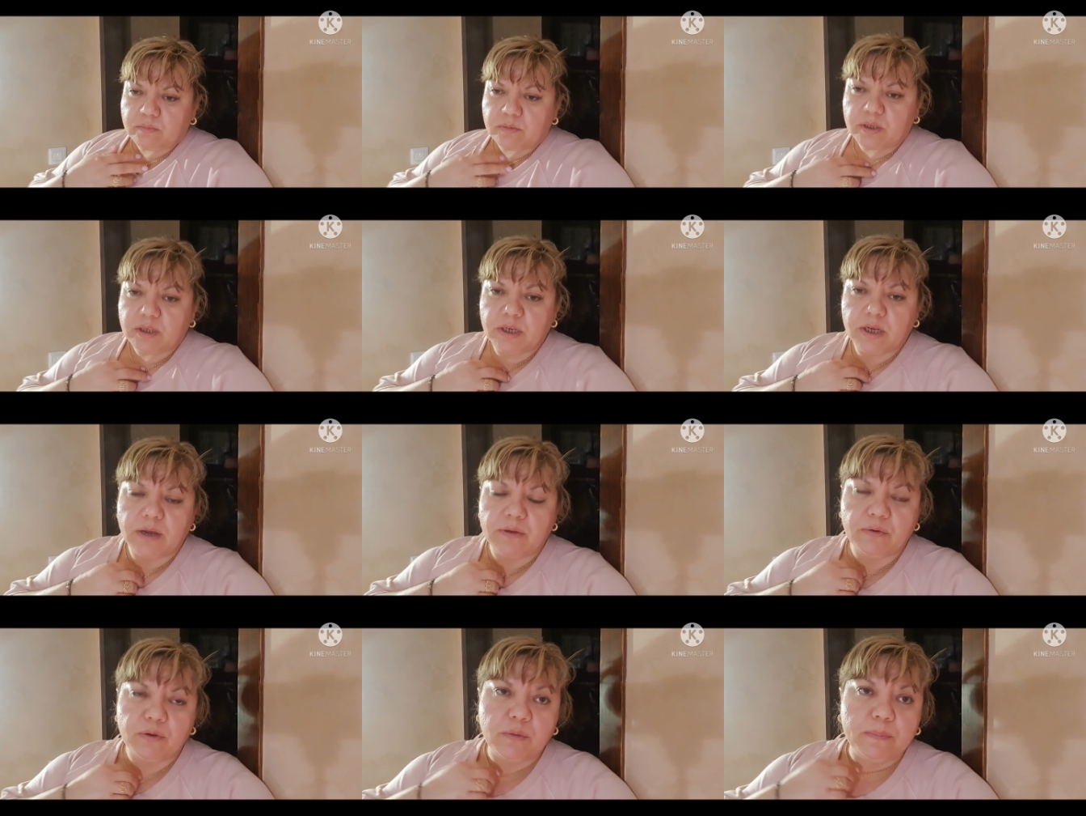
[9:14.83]
И
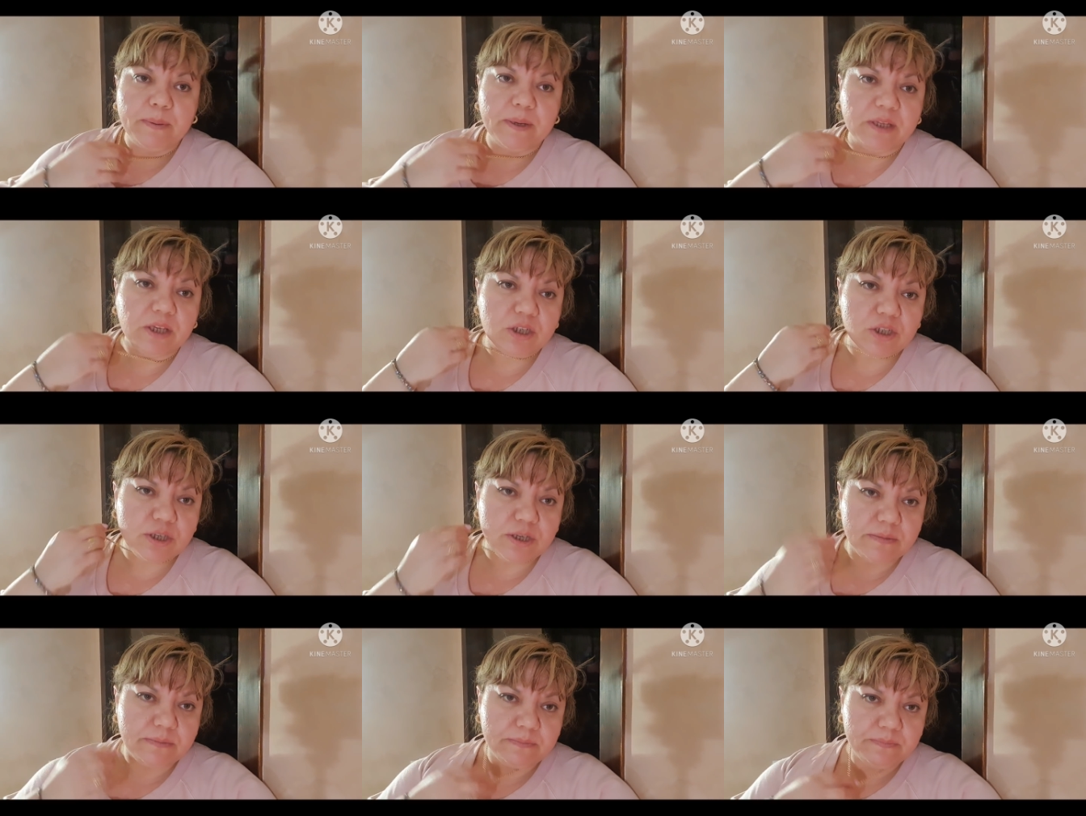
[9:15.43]
говорю,
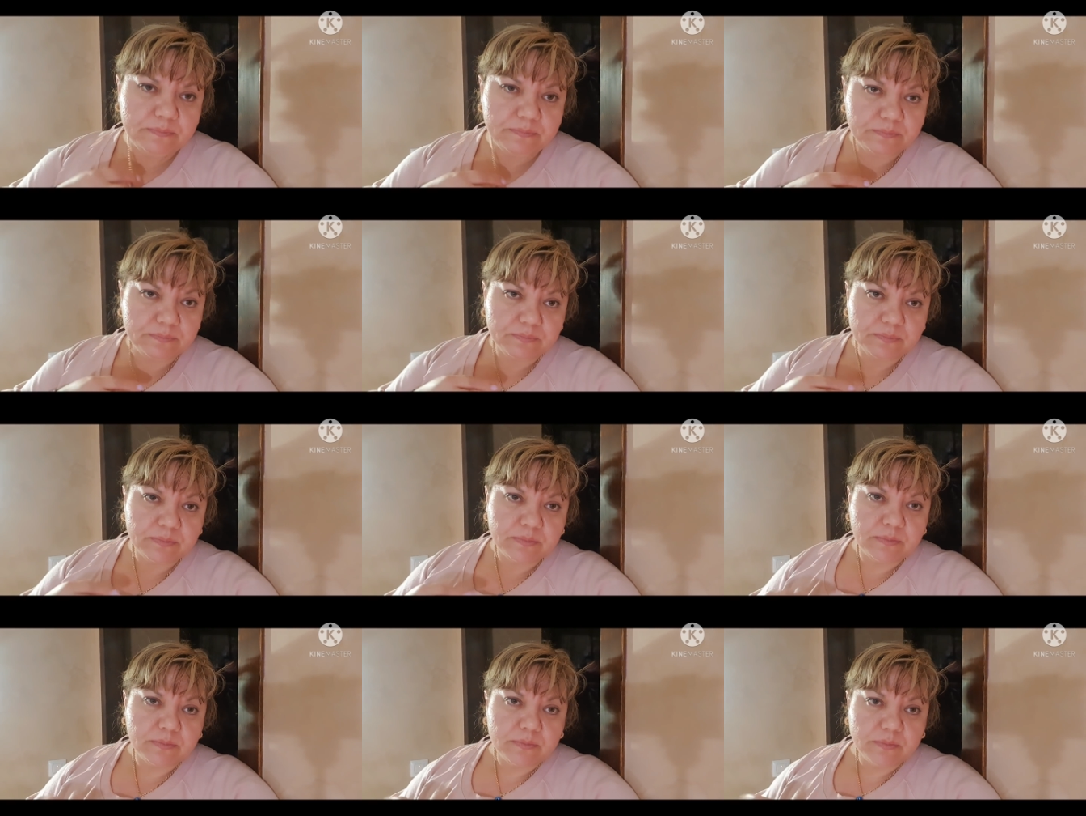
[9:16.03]
подожди,
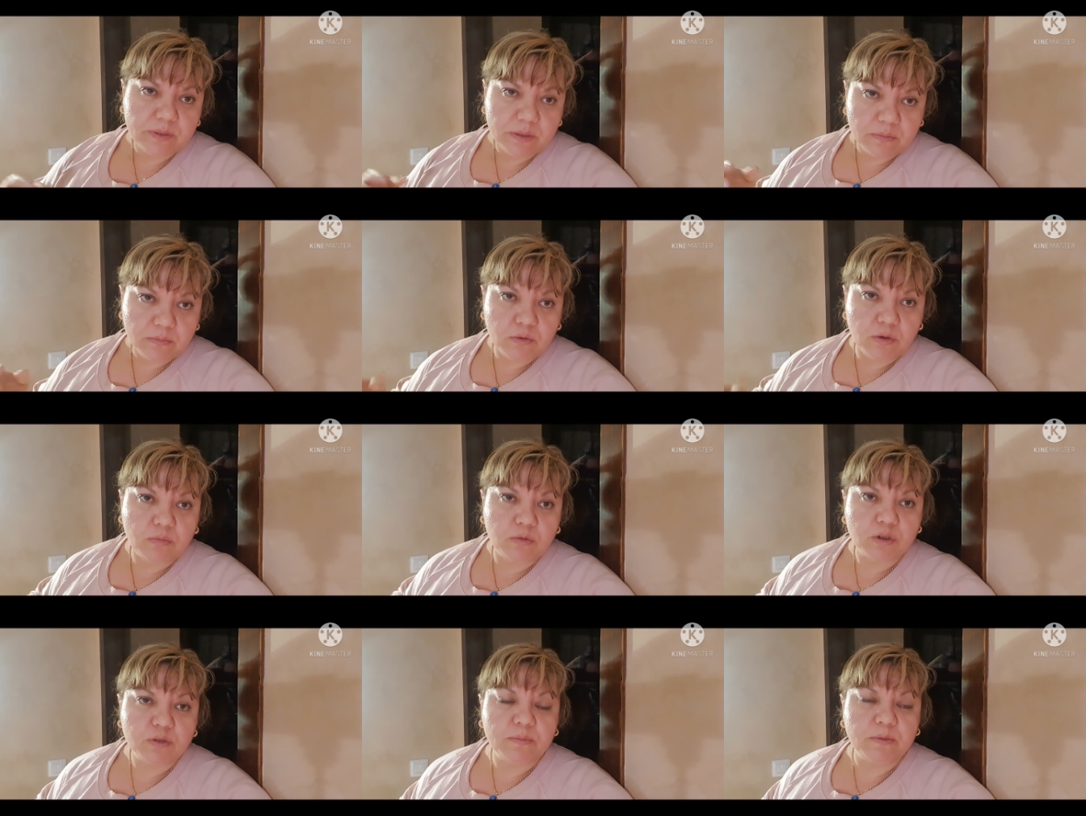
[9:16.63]
мой
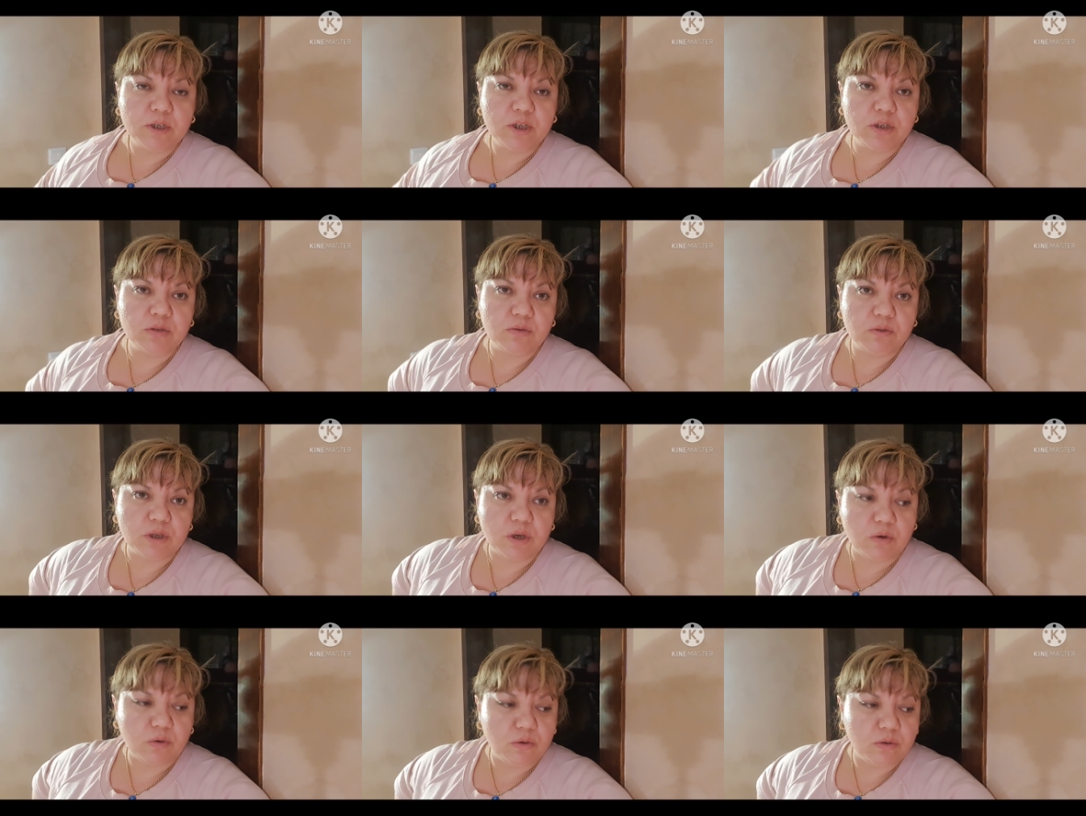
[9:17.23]
муж в машину
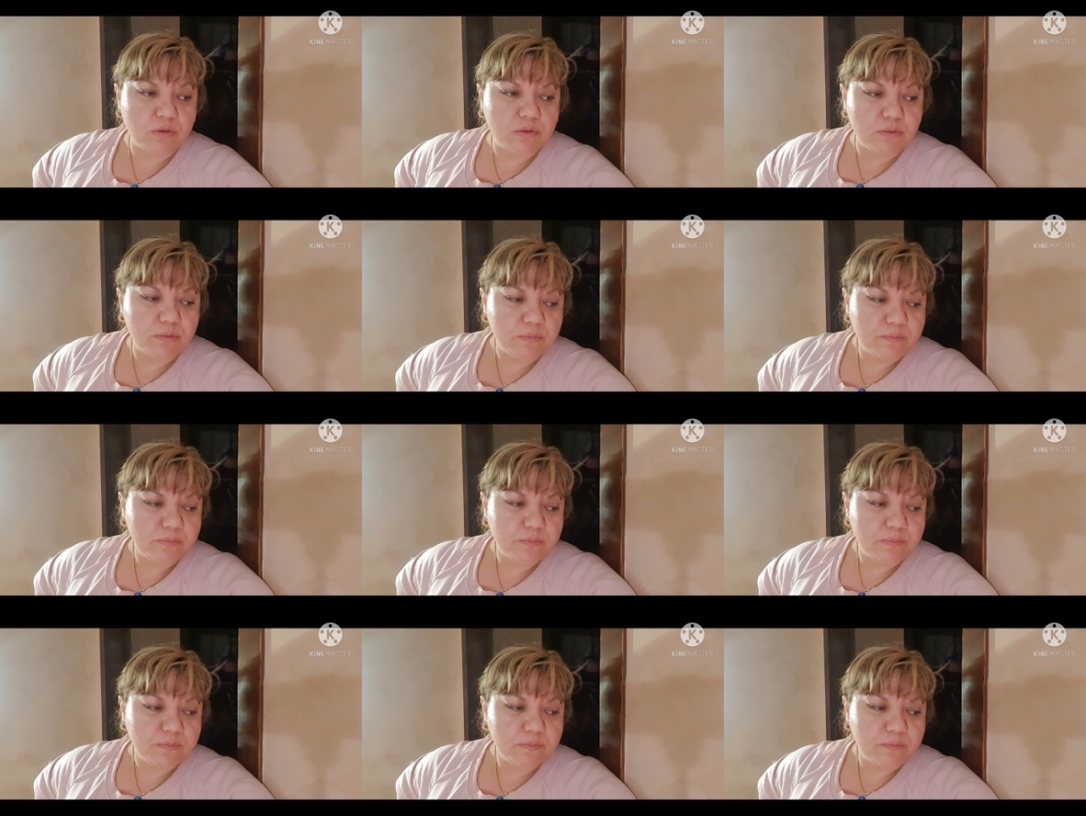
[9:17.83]
заходит.